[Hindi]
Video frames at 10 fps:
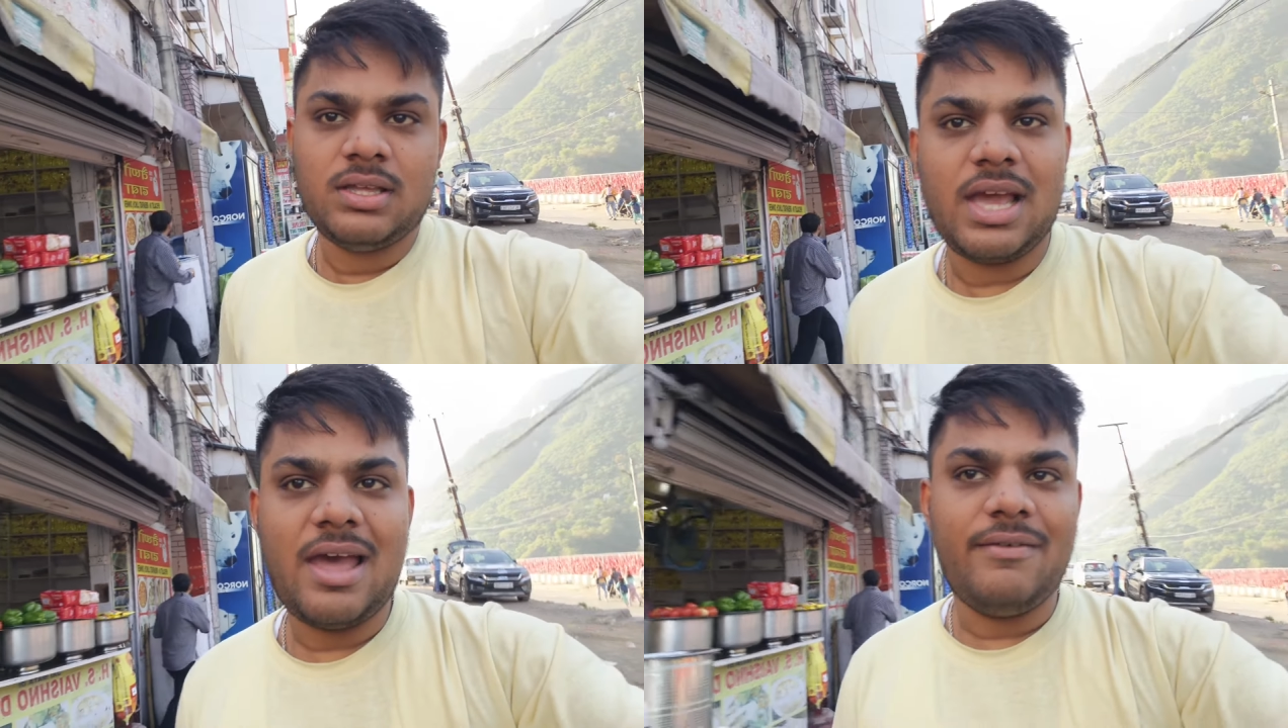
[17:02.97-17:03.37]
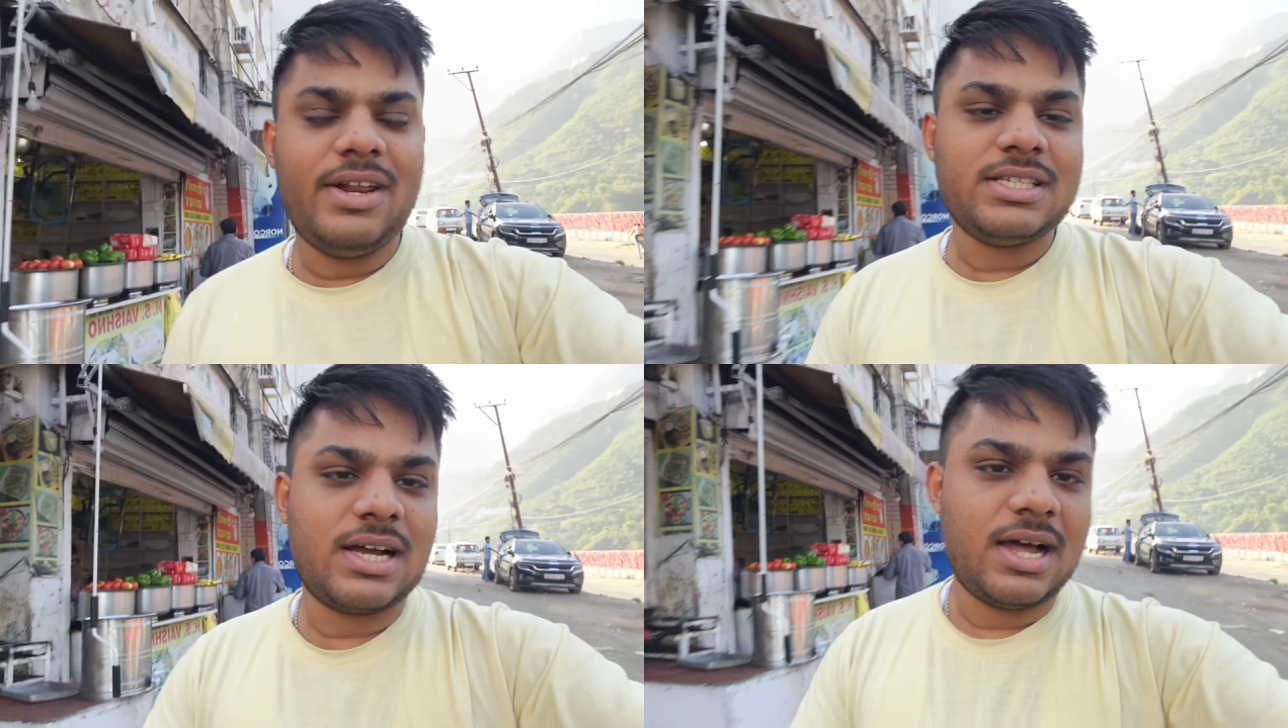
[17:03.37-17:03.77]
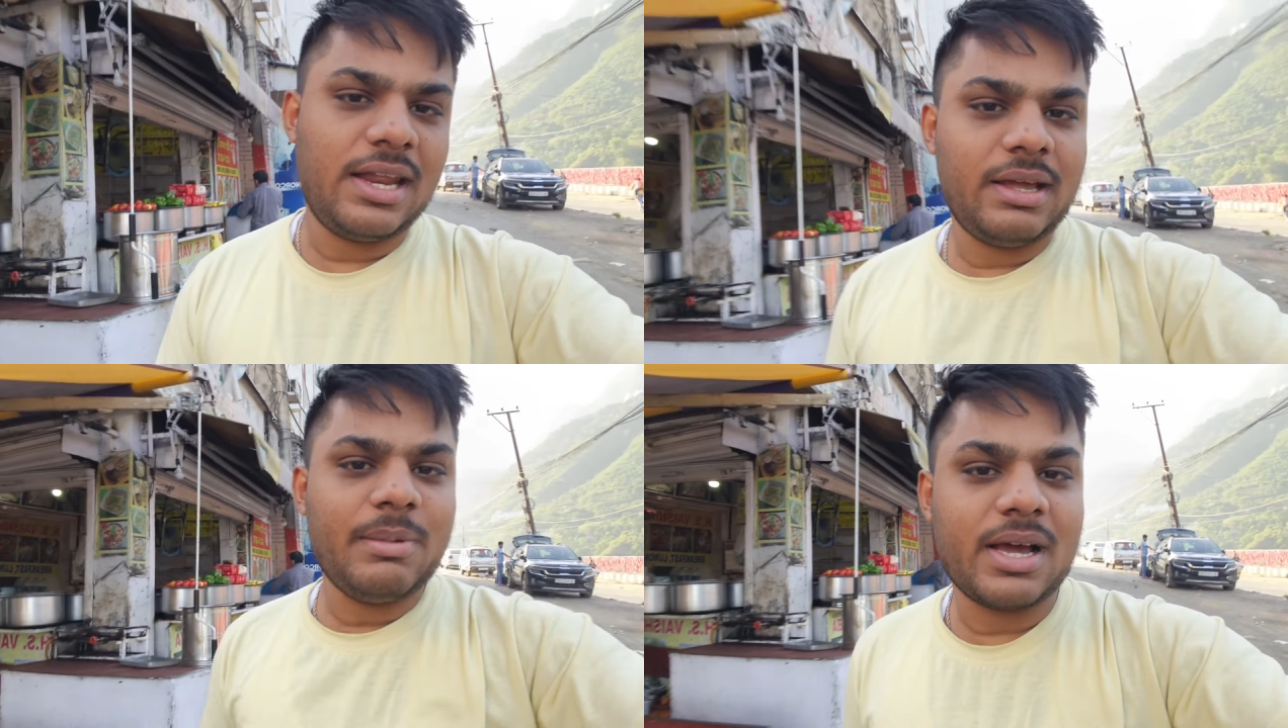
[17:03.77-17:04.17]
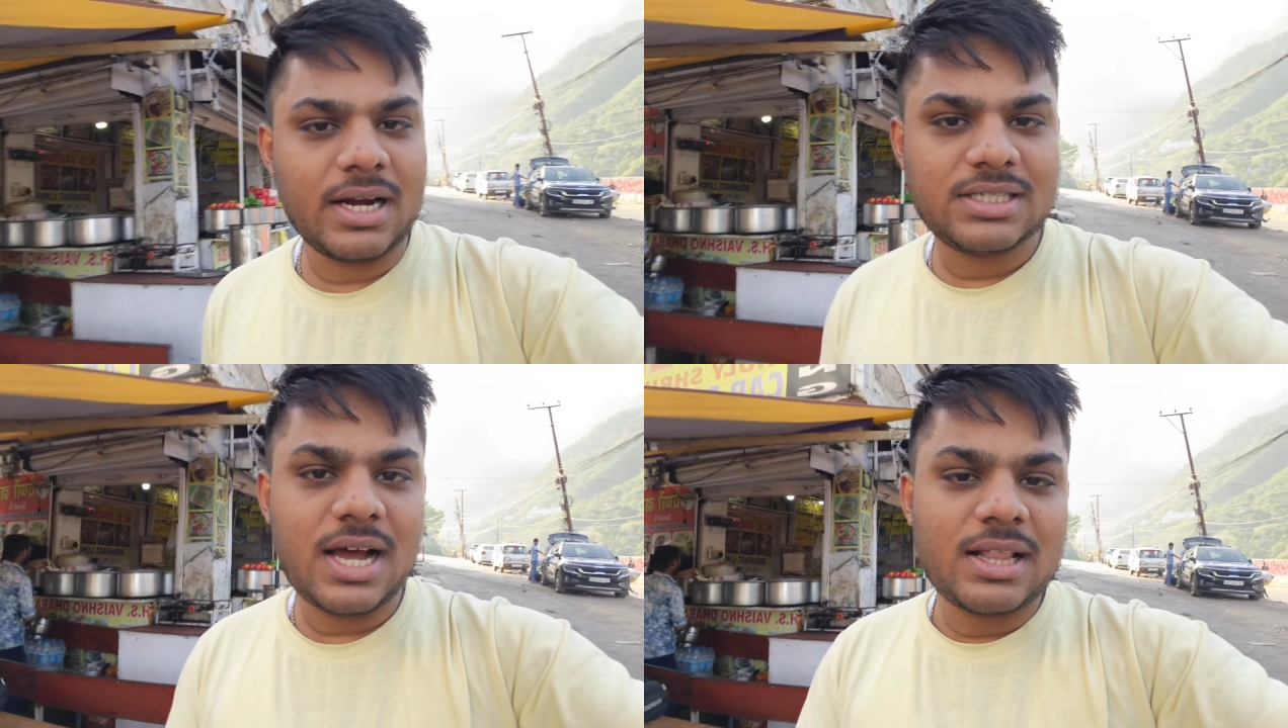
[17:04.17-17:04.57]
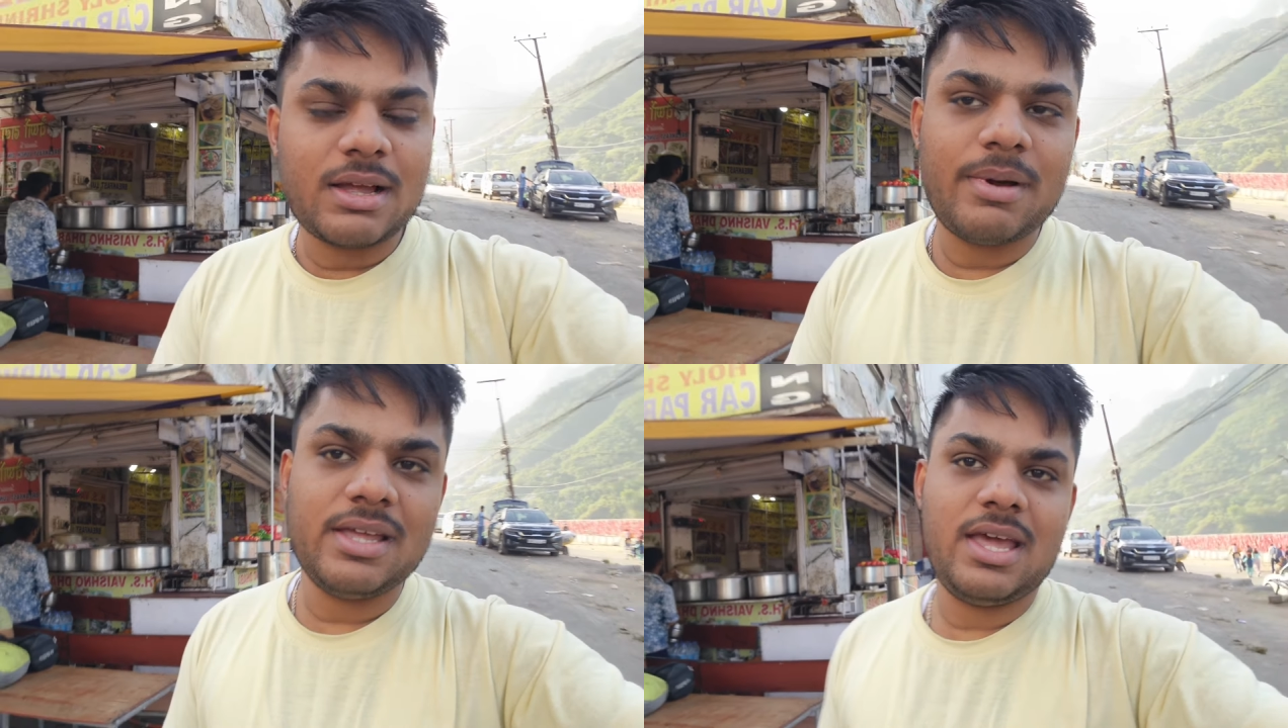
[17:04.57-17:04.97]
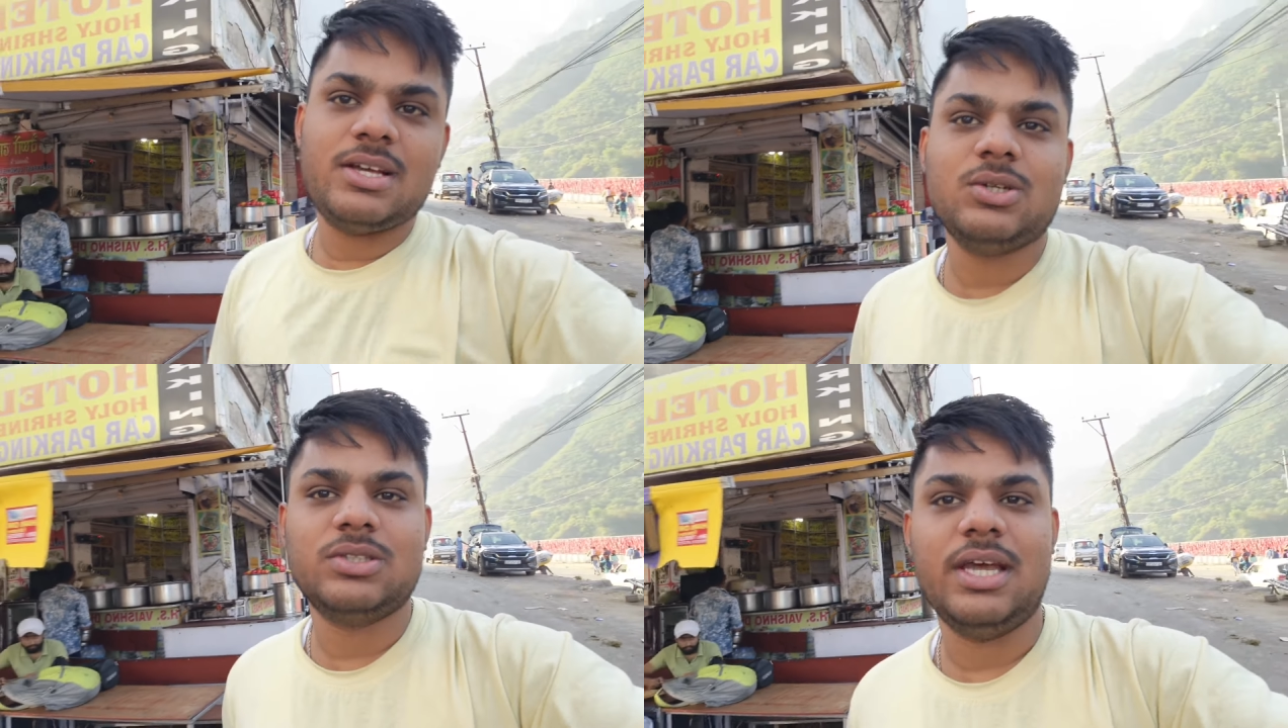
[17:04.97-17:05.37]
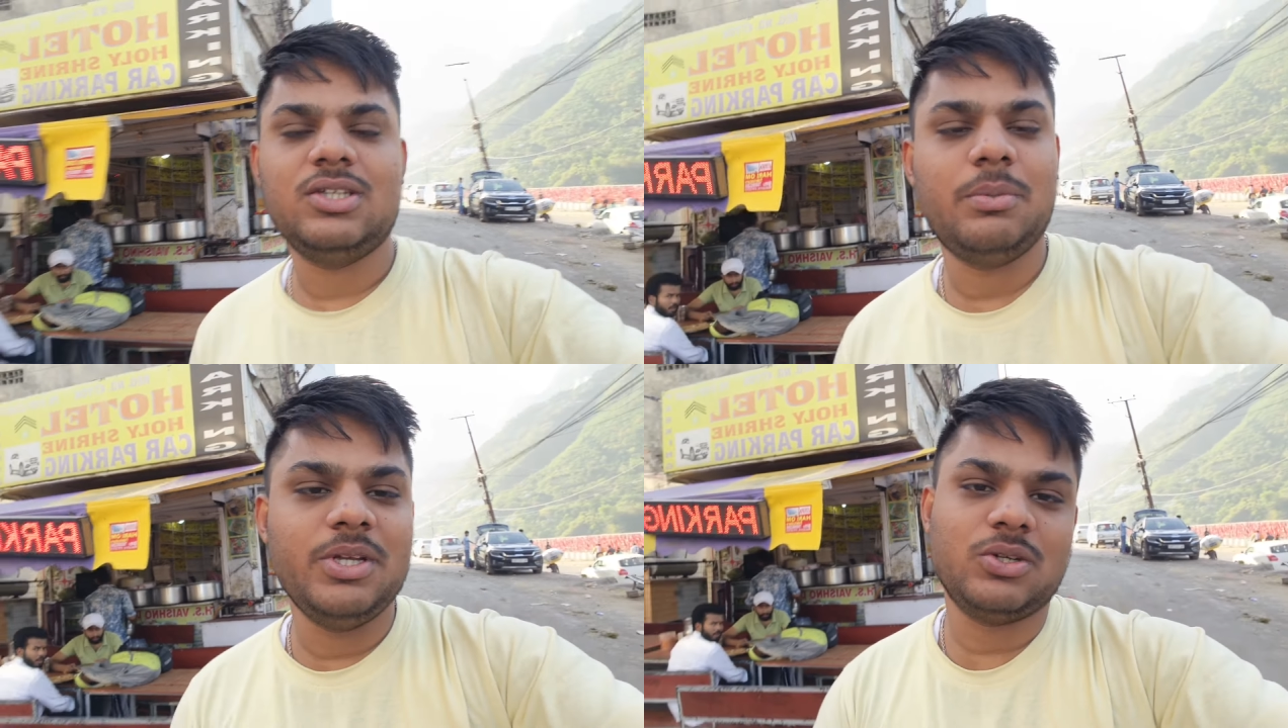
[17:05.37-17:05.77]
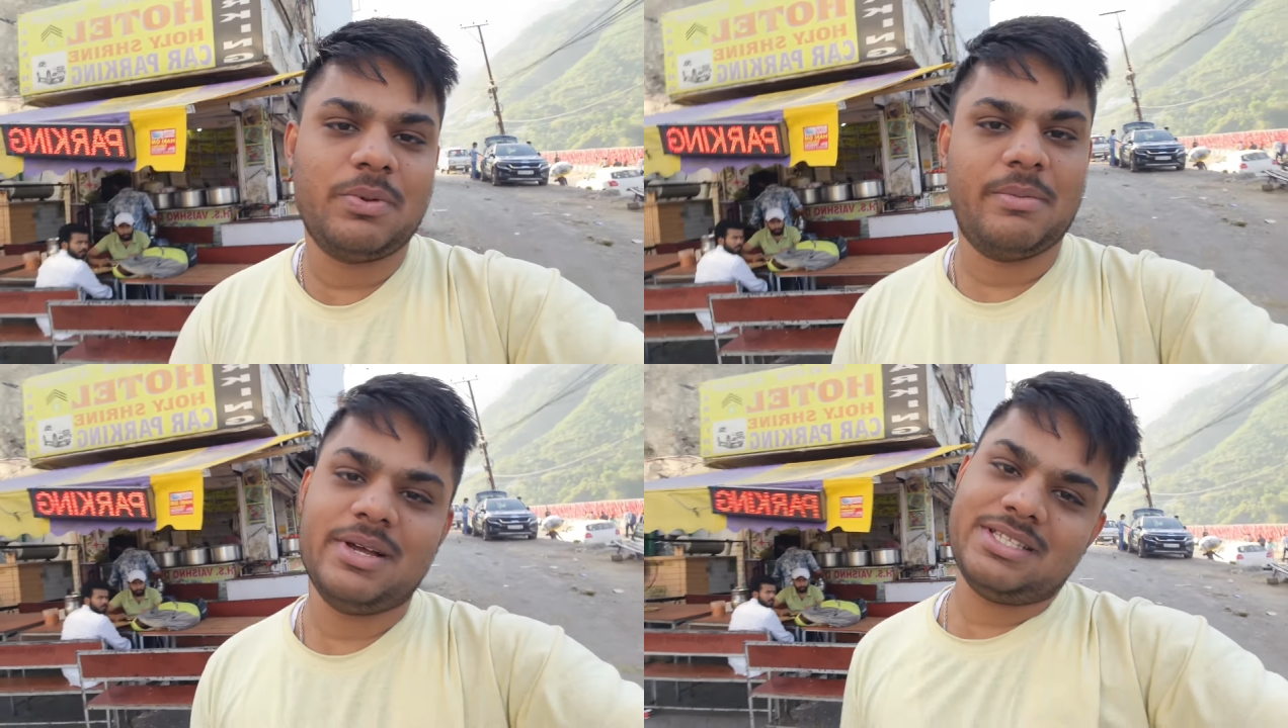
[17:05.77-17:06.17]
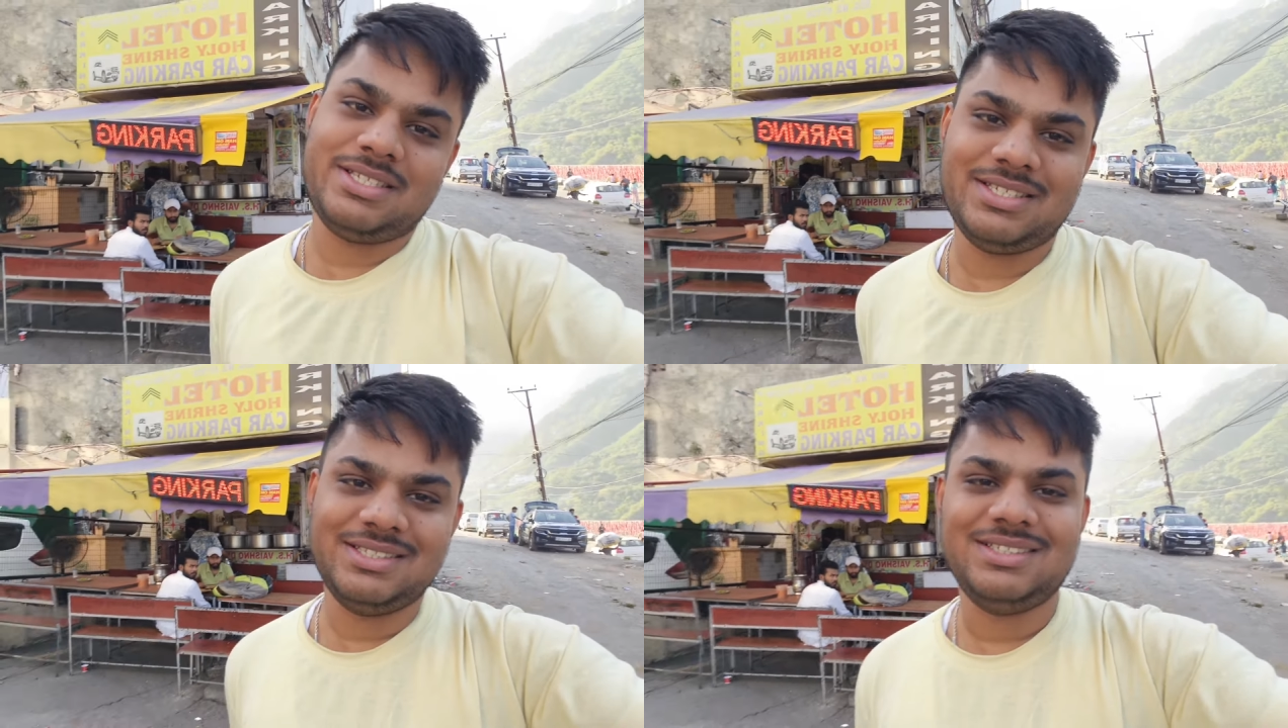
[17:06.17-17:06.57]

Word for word: यहाँ एवरेज खाने में खर्चा आता है भाई 100 से 120 रुपया बस